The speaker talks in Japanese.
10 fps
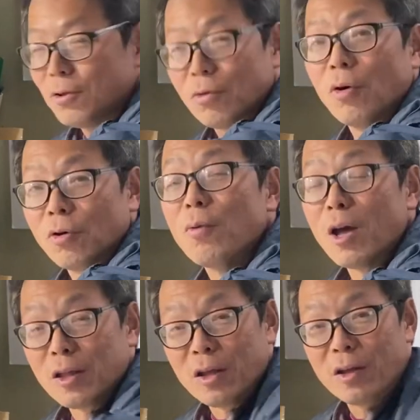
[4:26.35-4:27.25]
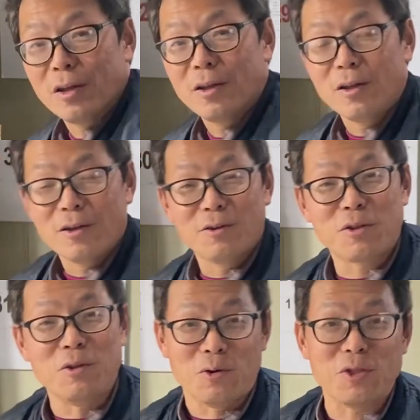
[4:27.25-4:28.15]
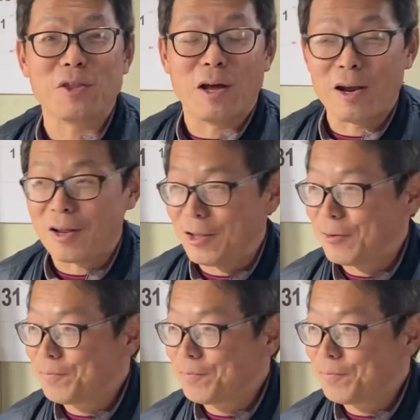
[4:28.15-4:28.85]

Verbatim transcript: そう弱いねうちのおじいちゃんあれやね